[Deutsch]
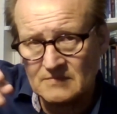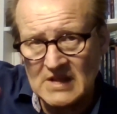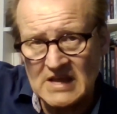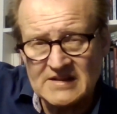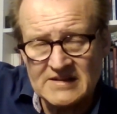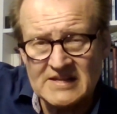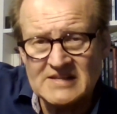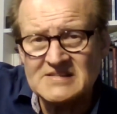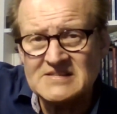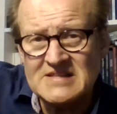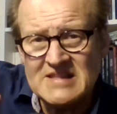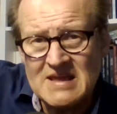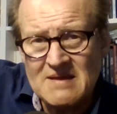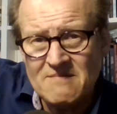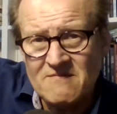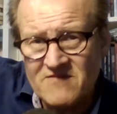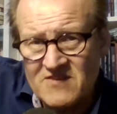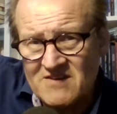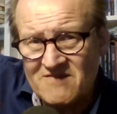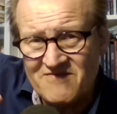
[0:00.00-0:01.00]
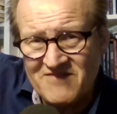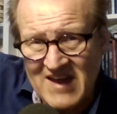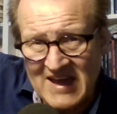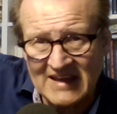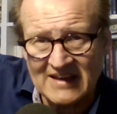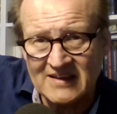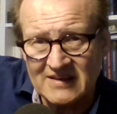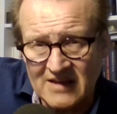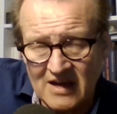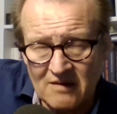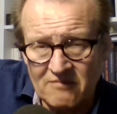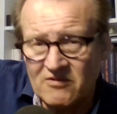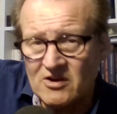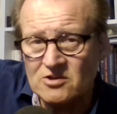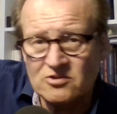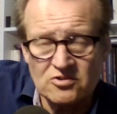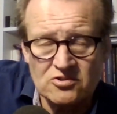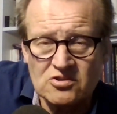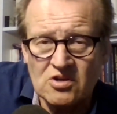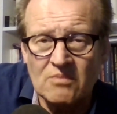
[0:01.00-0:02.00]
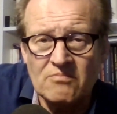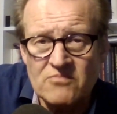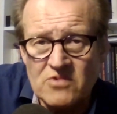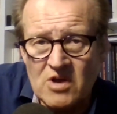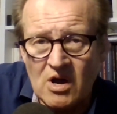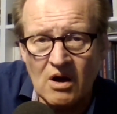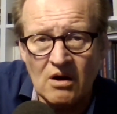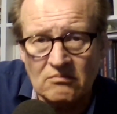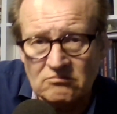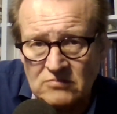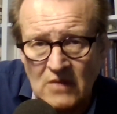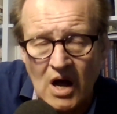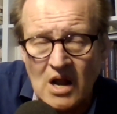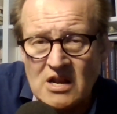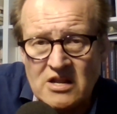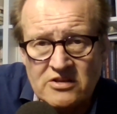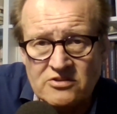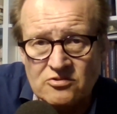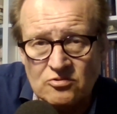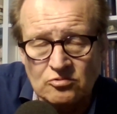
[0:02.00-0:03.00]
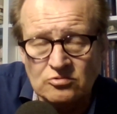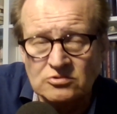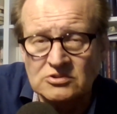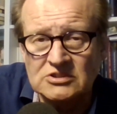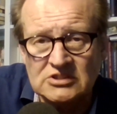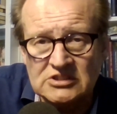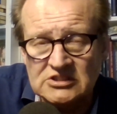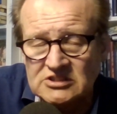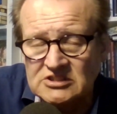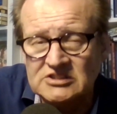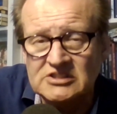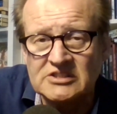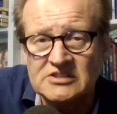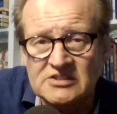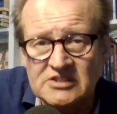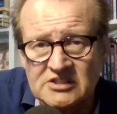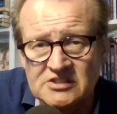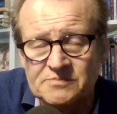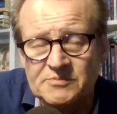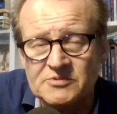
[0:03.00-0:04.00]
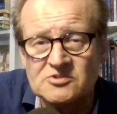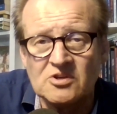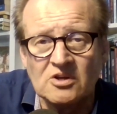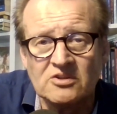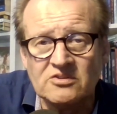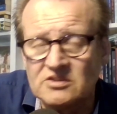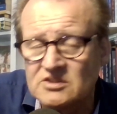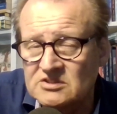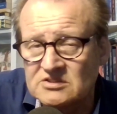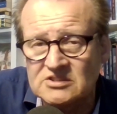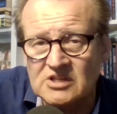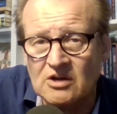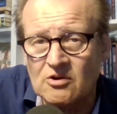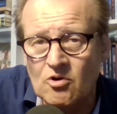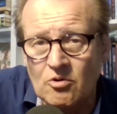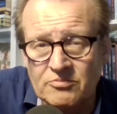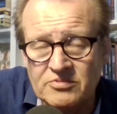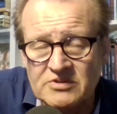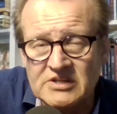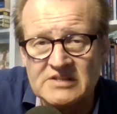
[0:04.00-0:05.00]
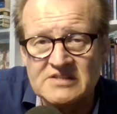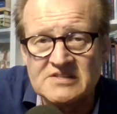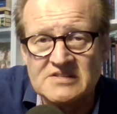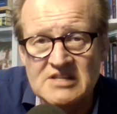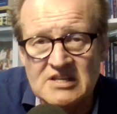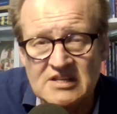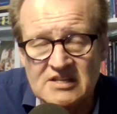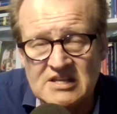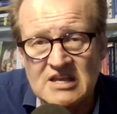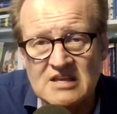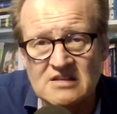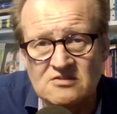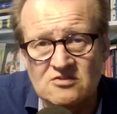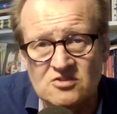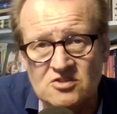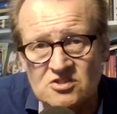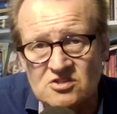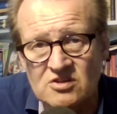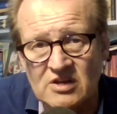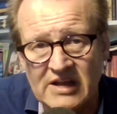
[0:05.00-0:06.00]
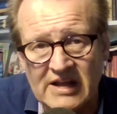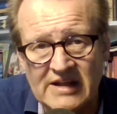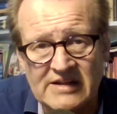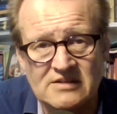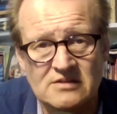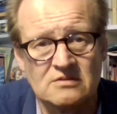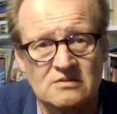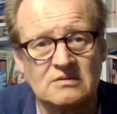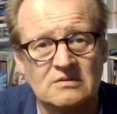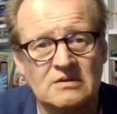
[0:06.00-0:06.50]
das nehmen wir weg, ja, weil das haben ja alle Juden, das ist jetzt nichts Besonderes, da kommt jetzt nicht Jesus zur Geltung.